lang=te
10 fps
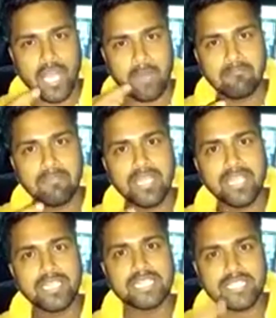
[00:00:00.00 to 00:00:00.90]
ఒక
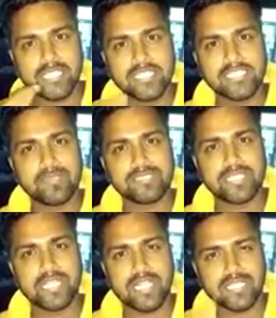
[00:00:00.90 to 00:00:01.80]
అమ్మాయిని అంత
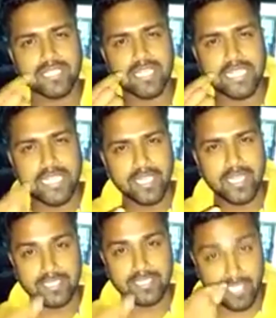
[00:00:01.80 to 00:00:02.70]
కించపరిచేలాగా అంత
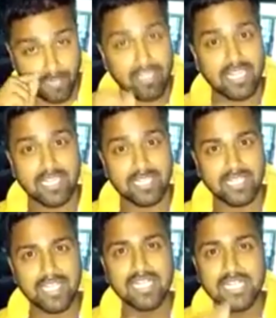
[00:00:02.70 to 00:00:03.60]
అంత
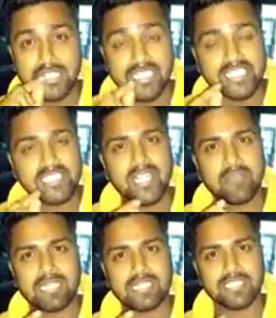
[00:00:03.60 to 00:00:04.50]
అవహేళనగా
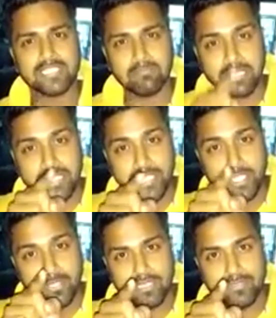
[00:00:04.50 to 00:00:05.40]
నీచంగా మాట్లాడితే మీ
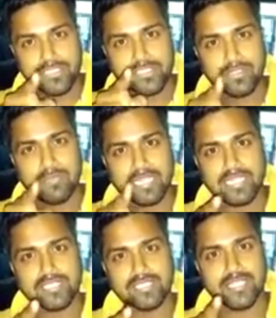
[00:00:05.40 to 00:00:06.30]
ఇంట్లో వాళ్ళ గురించి కూడా
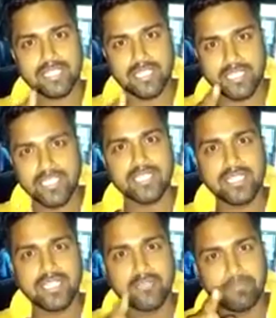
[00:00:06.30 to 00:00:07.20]
మాట్లాడతారన్న ఇది